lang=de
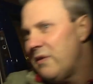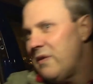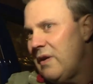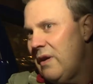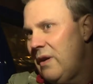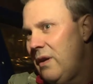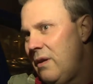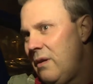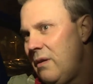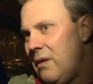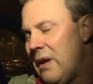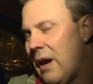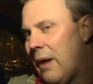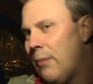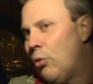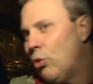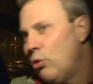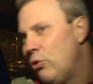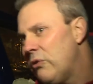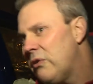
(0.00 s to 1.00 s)
gesehen, die
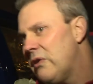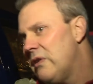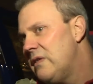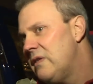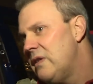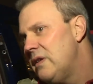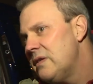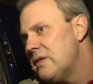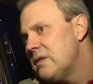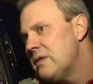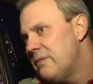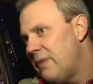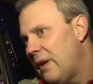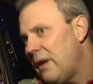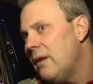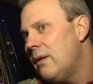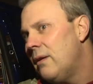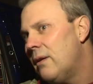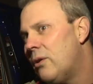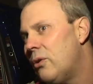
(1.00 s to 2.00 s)
haben uns gesehen, sind
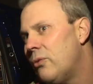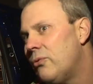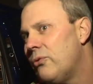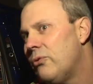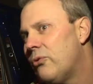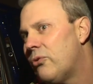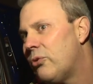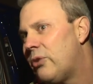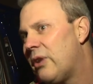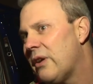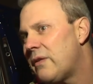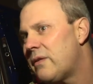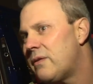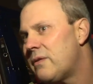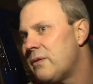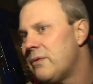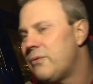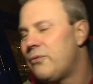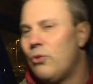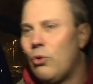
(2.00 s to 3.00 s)
weggelaufen, sodass
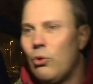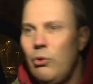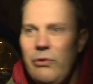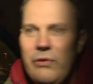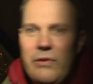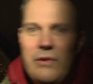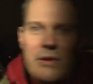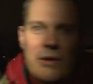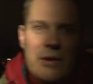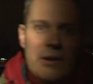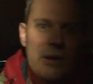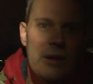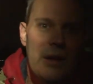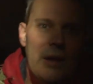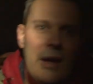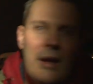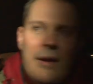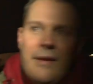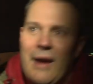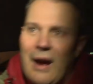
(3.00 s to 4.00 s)
äh, für uns hier
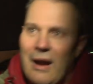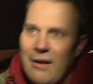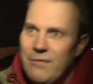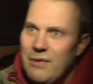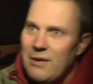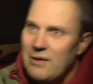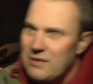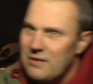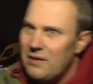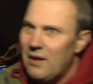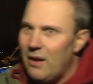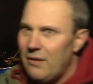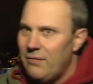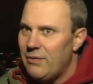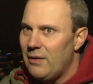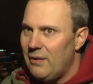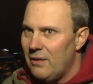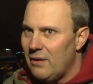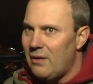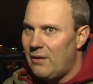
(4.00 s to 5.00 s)
der
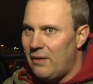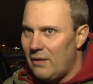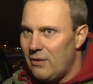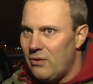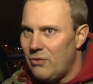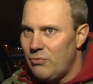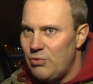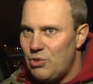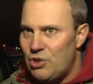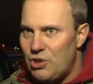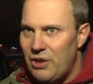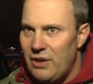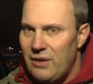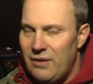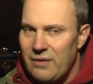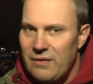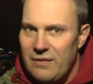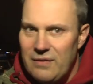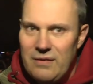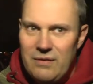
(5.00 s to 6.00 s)
Anfangstatverdacht darauf
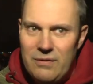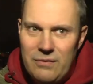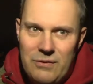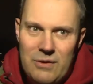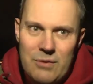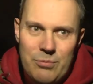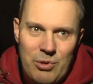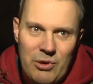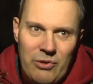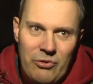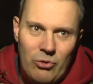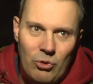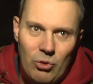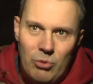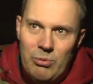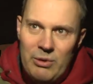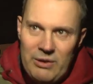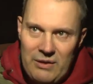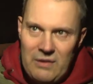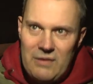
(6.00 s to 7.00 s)
besteht, dass diese vier
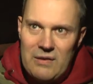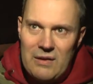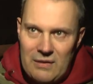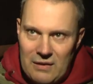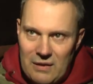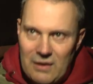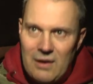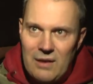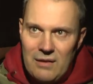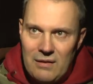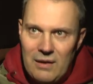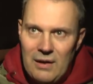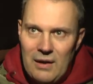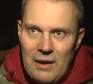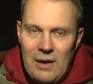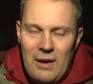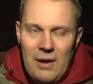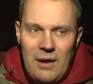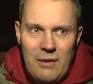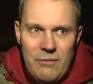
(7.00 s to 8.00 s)
Personen mit dieser Tat
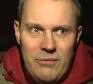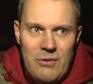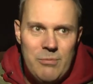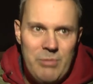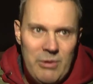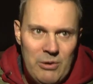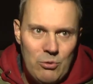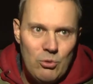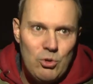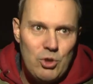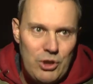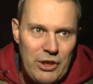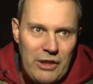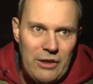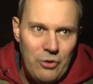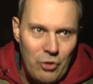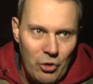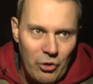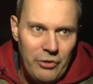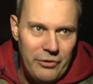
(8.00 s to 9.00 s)
in Verbindung
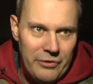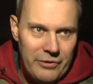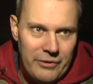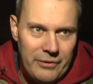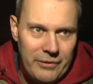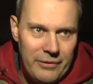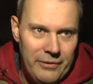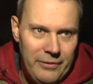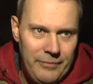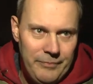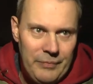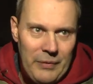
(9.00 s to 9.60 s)
stehen könnten. Ne?